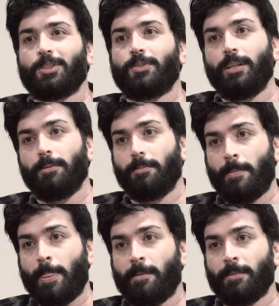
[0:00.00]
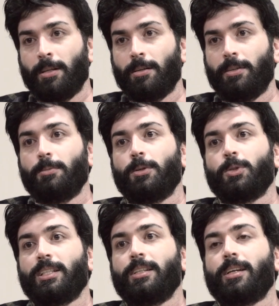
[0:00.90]
ఆన్ ద ఫిలిం ఫిలింలో
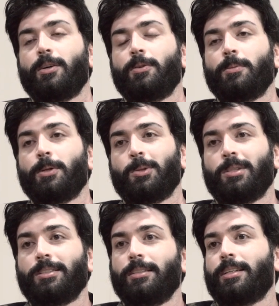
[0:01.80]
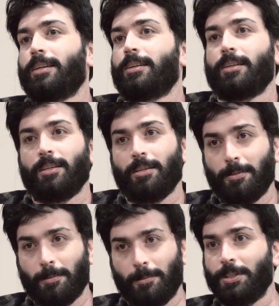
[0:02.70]
సీన్ ఎలా ఉండబోతుందో సీన్ తగ్గట్టుగానే
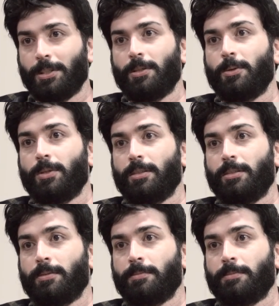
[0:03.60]
మ్యూజిక్ కూడా ఉంటుంది